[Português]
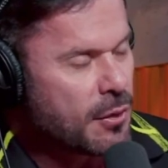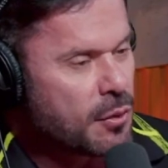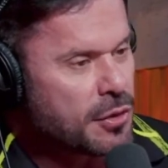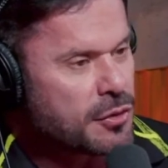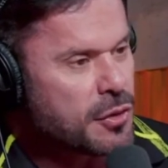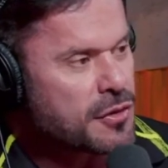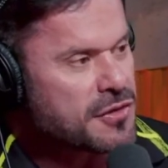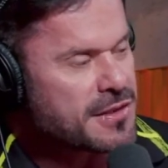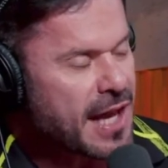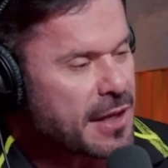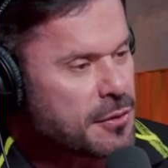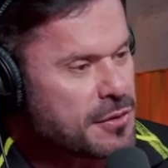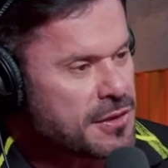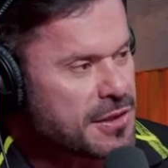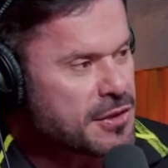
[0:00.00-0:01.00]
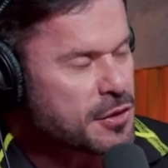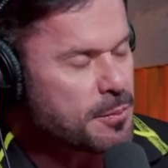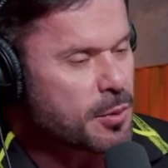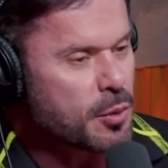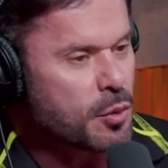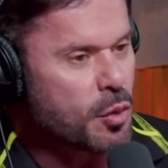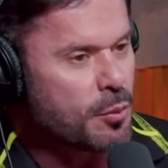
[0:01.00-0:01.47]
Quando eu saio disso
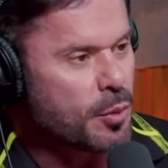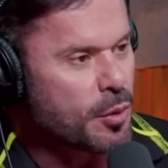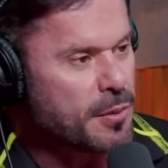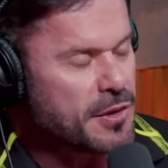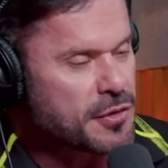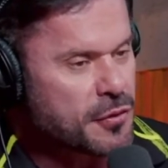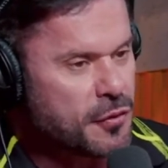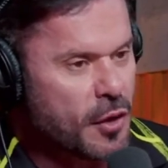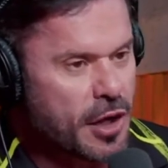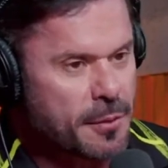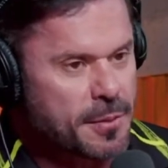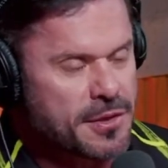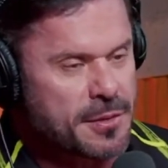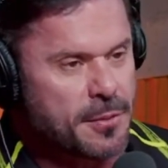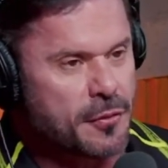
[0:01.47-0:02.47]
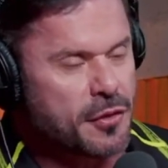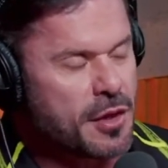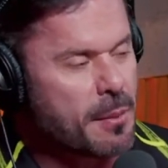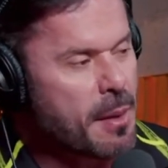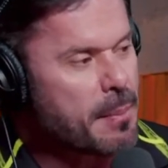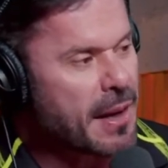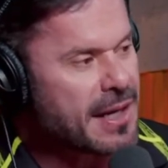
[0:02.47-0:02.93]
para um compromisso fora, por exemplo, eu fui
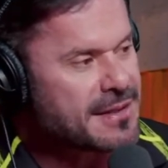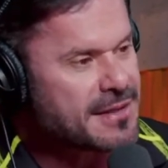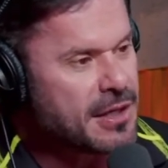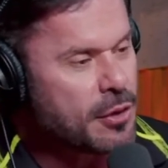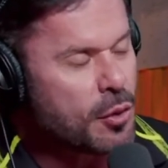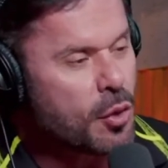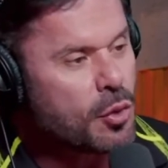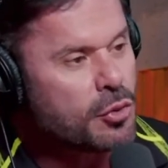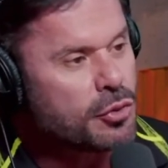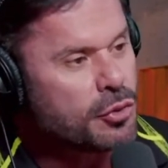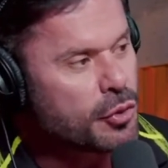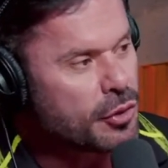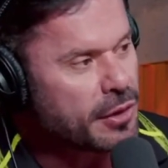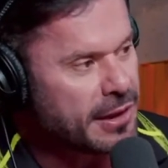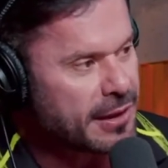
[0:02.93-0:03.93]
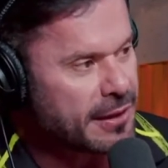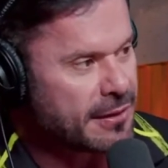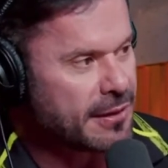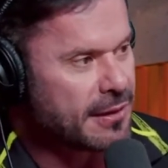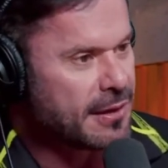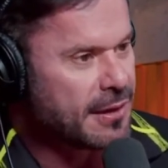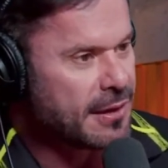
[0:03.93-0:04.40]
dar uma palestra em Rondônia